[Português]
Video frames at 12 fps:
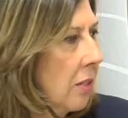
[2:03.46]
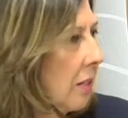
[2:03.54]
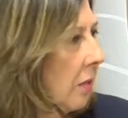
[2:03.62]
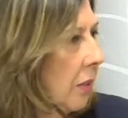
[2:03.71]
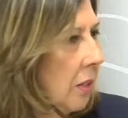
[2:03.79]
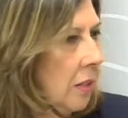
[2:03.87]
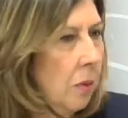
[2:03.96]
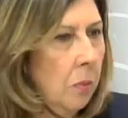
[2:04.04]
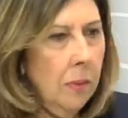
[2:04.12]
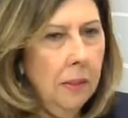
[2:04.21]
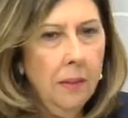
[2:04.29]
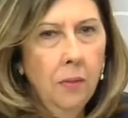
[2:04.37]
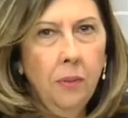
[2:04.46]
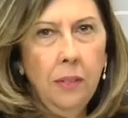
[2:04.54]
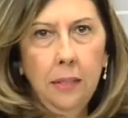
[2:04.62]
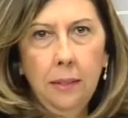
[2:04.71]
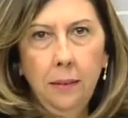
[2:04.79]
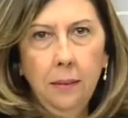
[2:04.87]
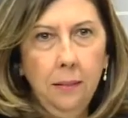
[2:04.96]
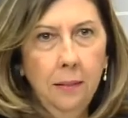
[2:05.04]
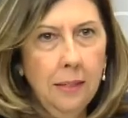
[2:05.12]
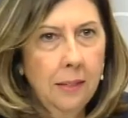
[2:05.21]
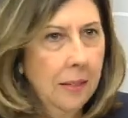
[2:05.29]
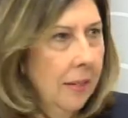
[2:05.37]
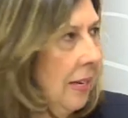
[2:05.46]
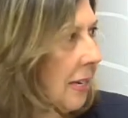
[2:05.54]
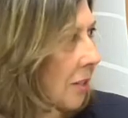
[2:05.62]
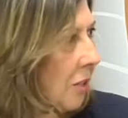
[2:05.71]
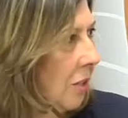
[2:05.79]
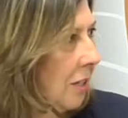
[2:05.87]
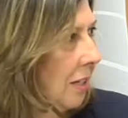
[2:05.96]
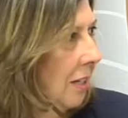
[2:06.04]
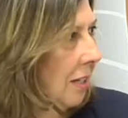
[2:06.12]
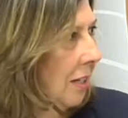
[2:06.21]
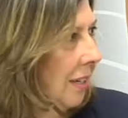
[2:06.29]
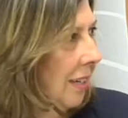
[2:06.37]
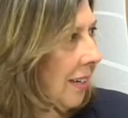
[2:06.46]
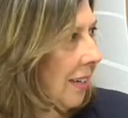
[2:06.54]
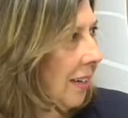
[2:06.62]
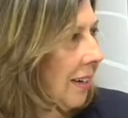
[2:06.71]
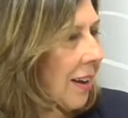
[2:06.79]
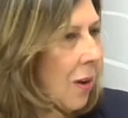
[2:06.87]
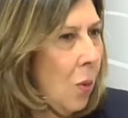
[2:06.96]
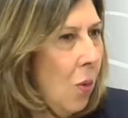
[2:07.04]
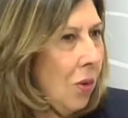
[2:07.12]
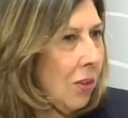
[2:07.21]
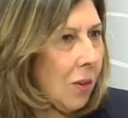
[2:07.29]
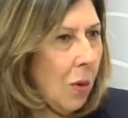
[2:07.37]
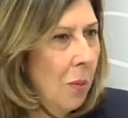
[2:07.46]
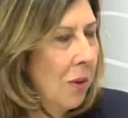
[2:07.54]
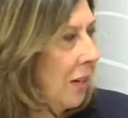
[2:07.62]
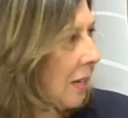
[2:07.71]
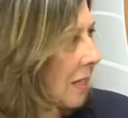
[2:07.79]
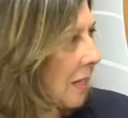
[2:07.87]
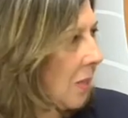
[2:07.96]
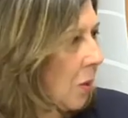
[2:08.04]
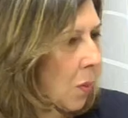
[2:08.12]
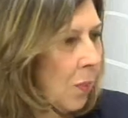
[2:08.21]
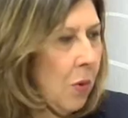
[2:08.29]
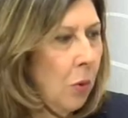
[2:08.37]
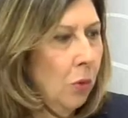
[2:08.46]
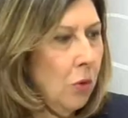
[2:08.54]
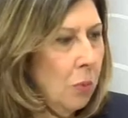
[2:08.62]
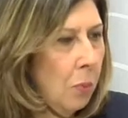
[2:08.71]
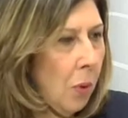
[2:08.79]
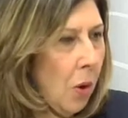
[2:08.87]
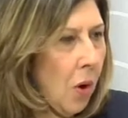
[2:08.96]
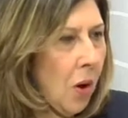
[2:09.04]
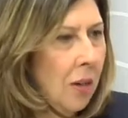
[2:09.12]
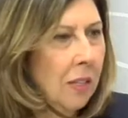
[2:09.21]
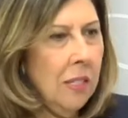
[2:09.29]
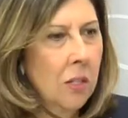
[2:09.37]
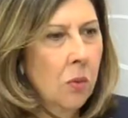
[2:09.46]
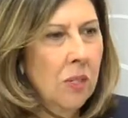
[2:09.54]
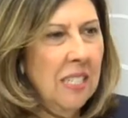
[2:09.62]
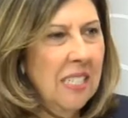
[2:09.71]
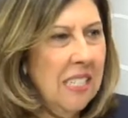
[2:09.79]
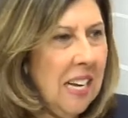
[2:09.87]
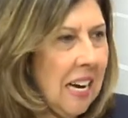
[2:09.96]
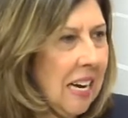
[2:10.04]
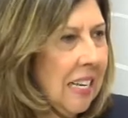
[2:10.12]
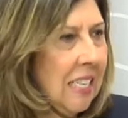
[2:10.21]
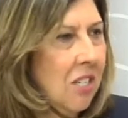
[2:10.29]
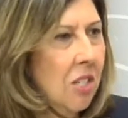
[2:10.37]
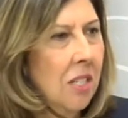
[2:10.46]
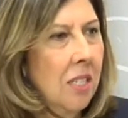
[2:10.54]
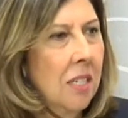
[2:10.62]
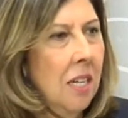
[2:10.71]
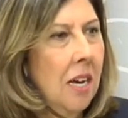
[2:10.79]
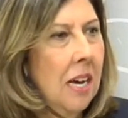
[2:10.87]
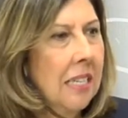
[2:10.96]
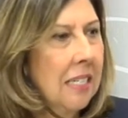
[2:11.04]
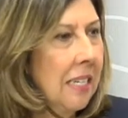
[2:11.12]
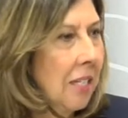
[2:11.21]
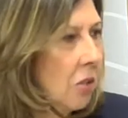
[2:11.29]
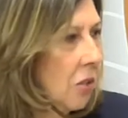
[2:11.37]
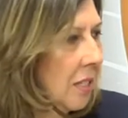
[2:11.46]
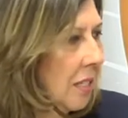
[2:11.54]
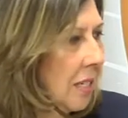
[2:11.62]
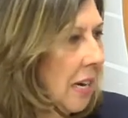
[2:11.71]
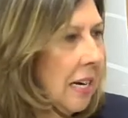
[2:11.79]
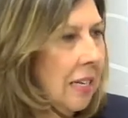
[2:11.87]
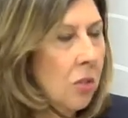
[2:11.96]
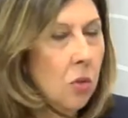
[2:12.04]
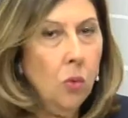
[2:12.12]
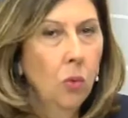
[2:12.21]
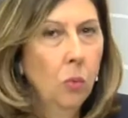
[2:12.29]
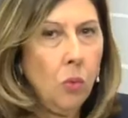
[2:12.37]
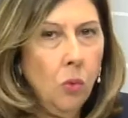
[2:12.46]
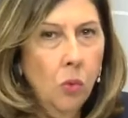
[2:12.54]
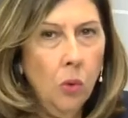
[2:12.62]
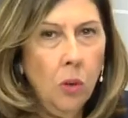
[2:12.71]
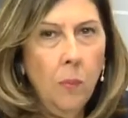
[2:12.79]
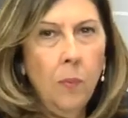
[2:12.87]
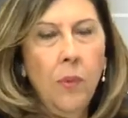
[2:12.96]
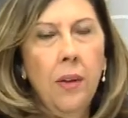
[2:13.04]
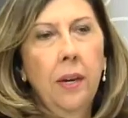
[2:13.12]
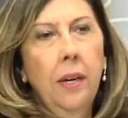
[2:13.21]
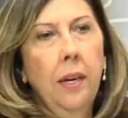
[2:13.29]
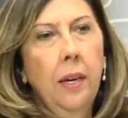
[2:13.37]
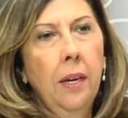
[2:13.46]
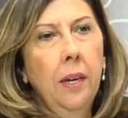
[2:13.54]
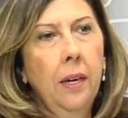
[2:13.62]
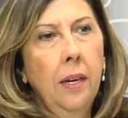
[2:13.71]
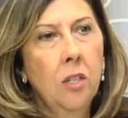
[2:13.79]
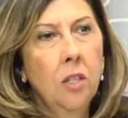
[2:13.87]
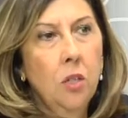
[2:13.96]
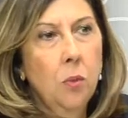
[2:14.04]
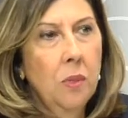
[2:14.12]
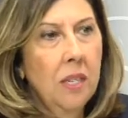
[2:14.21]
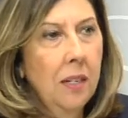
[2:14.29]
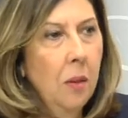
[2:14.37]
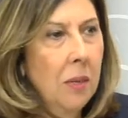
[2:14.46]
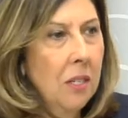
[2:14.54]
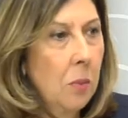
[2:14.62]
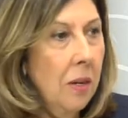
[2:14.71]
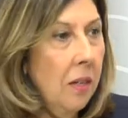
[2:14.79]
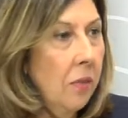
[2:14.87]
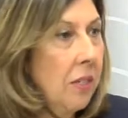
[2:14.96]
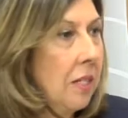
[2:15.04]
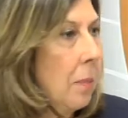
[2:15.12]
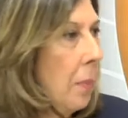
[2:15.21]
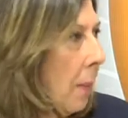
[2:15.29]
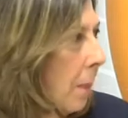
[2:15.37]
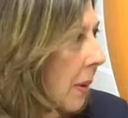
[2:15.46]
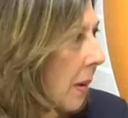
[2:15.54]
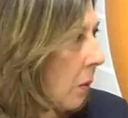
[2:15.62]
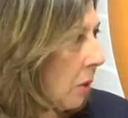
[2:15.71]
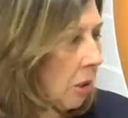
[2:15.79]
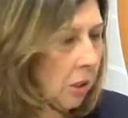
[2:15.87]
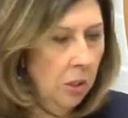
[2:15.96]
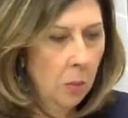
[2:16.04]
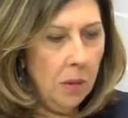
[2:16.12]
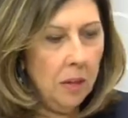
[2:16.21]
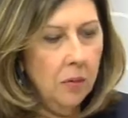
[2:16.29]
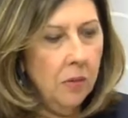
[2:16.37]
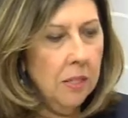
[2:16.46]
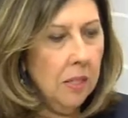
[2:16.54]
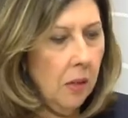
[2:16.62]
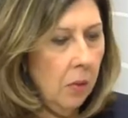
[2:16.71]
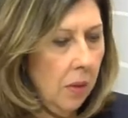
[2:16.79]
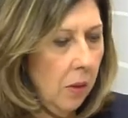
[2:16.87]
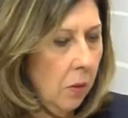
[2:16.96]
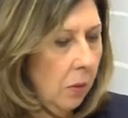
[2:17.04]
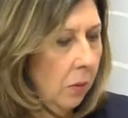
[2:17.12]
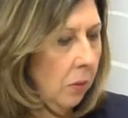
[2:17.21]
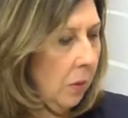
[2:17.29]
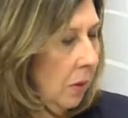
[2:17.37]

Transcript: você vê, nós estamos uma TV na internet. Sim é outra comunicação. Os blogs, os sites, as redes sociais, tudo mudou. E a gente não precisa ter mais uma revista em papel, a gente tem uma revista que tem um,